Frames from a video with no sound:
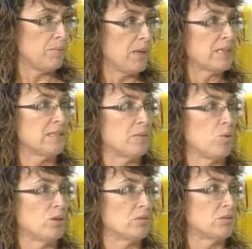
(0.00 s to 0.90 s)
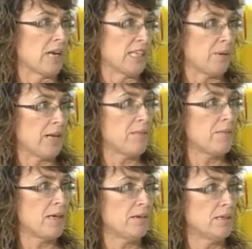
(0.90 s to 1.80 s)
verse pues,
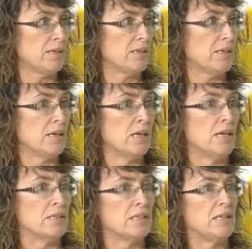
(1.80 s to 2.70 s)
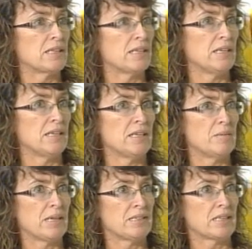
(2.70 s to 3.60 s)
transparencia, eh, tiene que
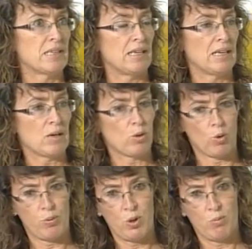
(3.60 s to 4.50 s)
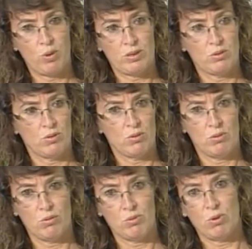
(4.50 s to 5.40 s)
verse que la corrupción pues,
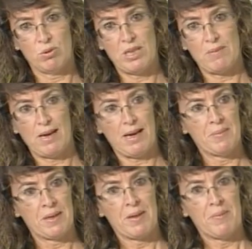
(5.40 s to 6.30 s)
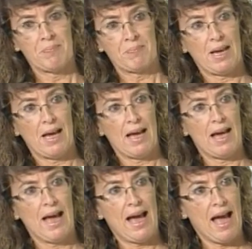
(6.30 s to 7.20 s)
no, no lleva
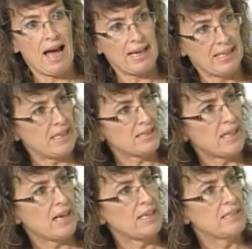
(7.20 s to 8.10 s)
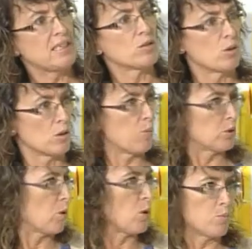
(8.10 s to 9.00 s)
a, gente estar en listas con,
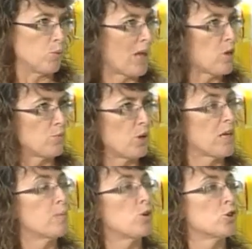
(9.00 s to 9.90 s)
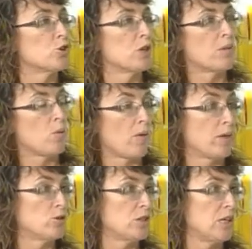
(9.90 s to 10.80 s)
pues, con, imputados, por ejemplo, nosotros en
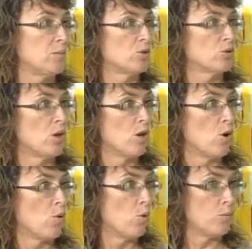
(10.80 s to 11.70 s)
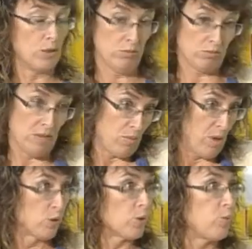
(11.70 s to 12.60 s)
Ciudadanos tenemos un, bueno,
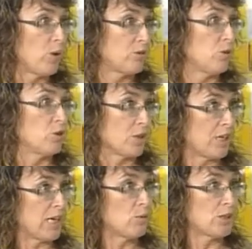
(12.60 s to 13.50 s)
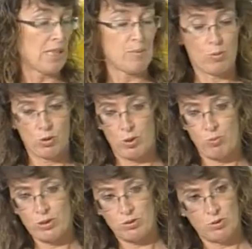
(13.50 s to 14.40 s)
hemos propuesto, no es que tengamos nada, pero hemos
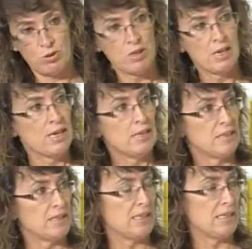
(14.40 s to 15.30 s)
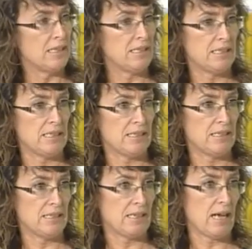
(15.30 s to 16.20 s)
propuesto, ¿no? Desde,
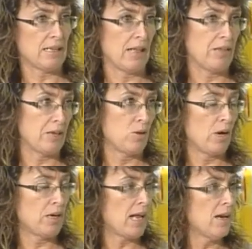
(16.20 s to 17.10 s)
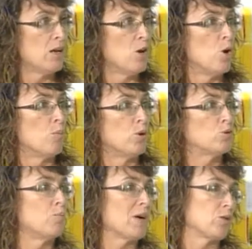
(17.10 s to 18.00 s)
desde la, Dirección General,
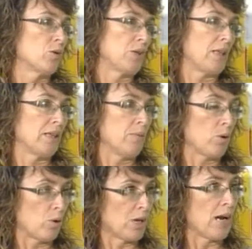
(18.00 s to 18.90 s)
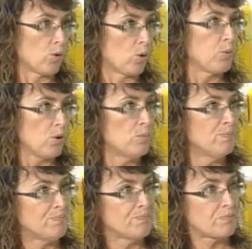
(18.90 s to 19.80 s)
pues un pacto contra la corrupción,
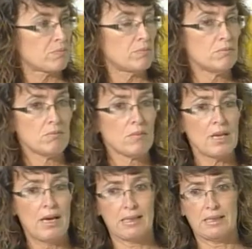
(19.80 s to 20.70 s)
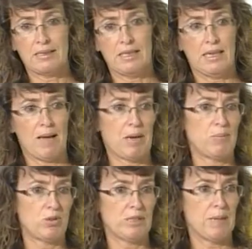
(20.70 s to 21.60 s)
en la que se habla
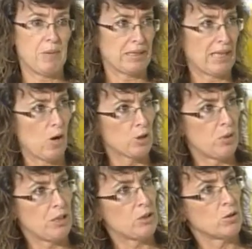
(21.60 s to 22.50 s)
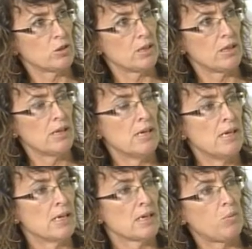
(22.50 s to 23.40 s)
pues, de apartar a los políticos eh,
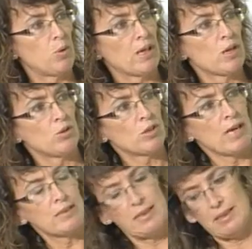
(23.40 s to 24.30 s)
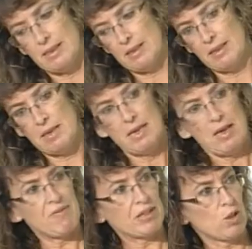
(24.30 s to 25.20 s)
que puedan encontrarse
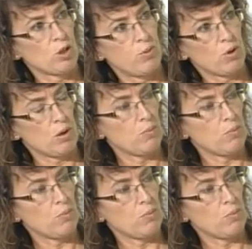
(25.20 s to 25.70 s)
afectados por,